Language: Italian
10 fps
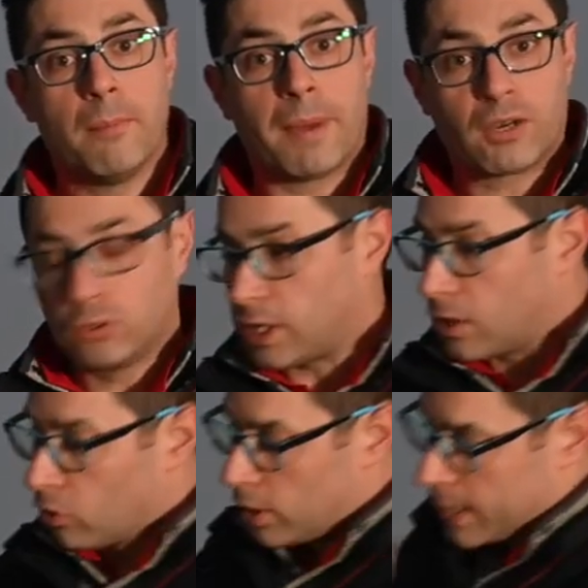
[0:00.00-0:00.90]
ma con
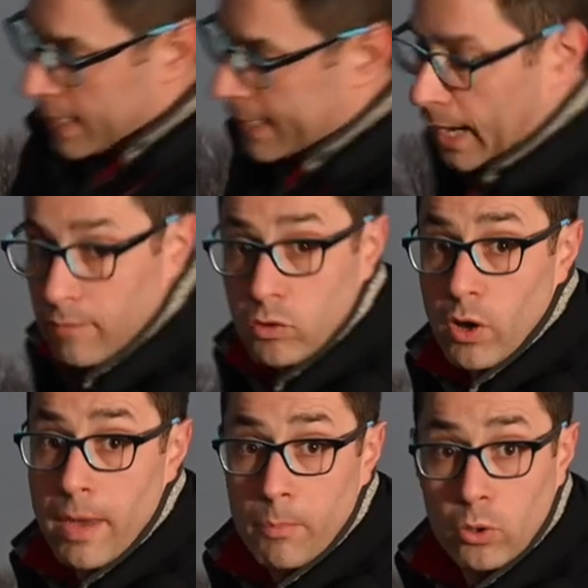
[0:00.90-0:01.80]
Eagle il
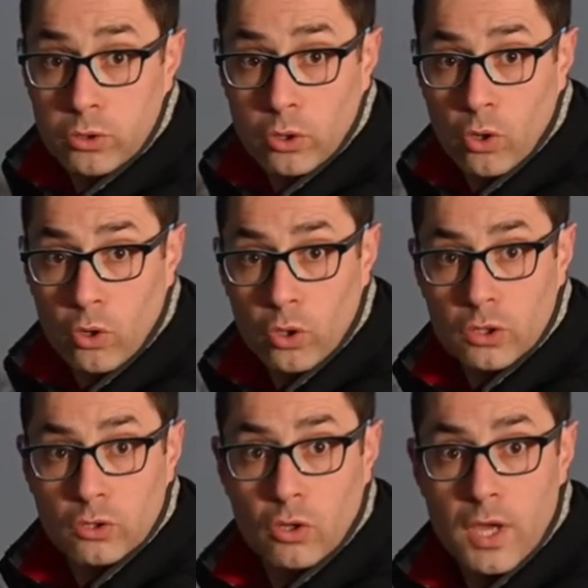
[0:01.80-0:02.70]
cavo è molto
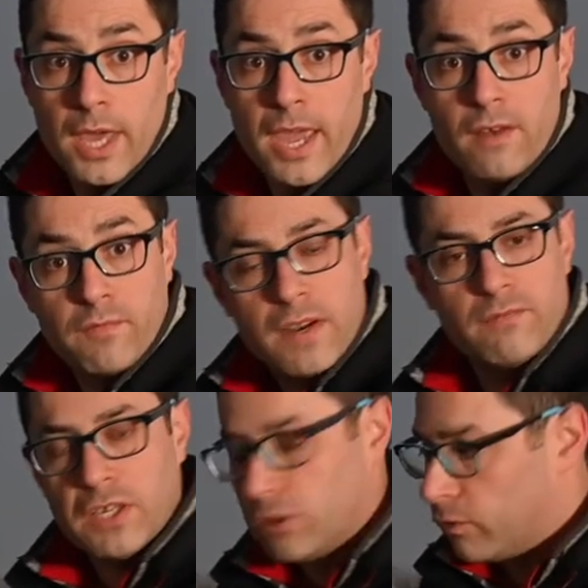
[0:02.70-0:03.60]
corto e il
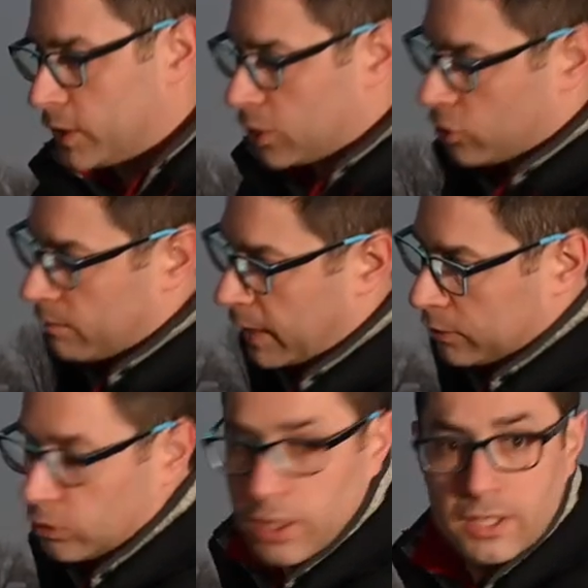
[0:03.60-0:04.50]
file video viene
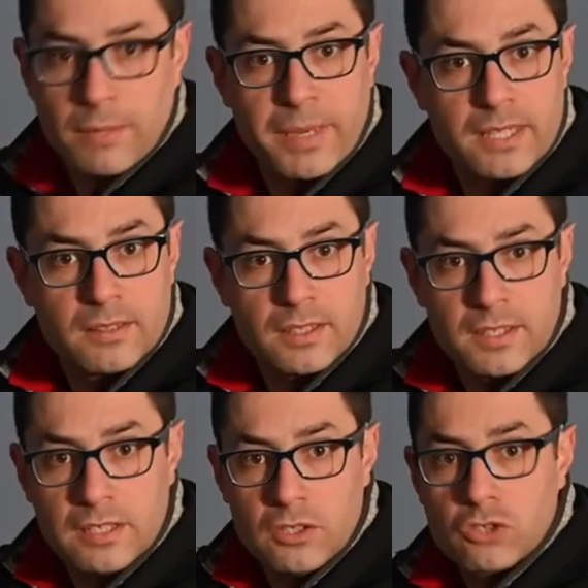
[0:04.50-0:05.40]
salvato direttamente
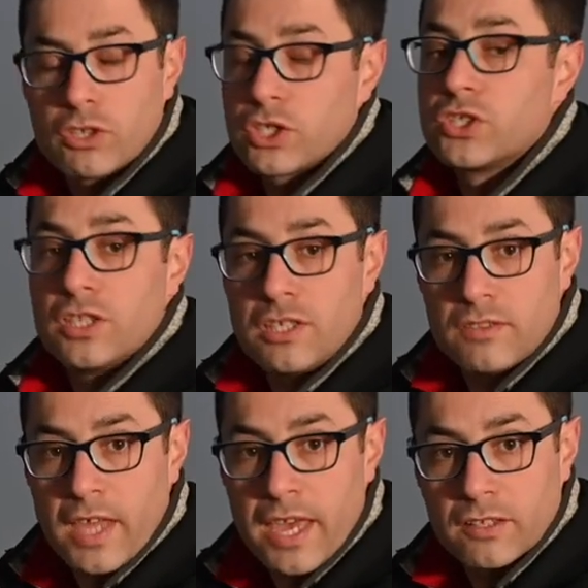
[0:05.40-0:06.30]
nel disco SSD
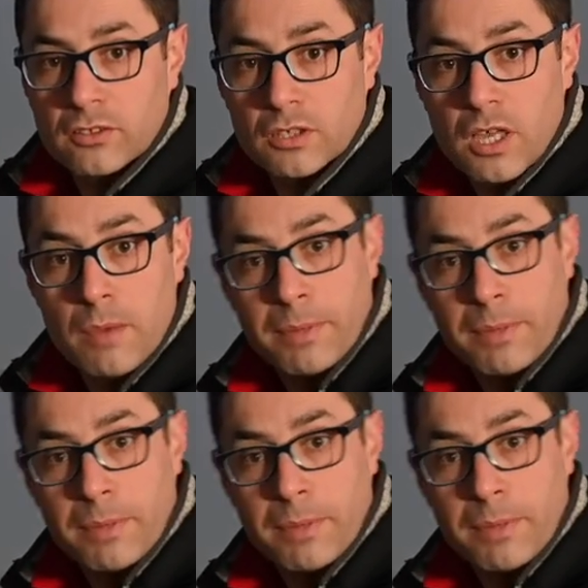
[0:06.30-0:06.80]
interno,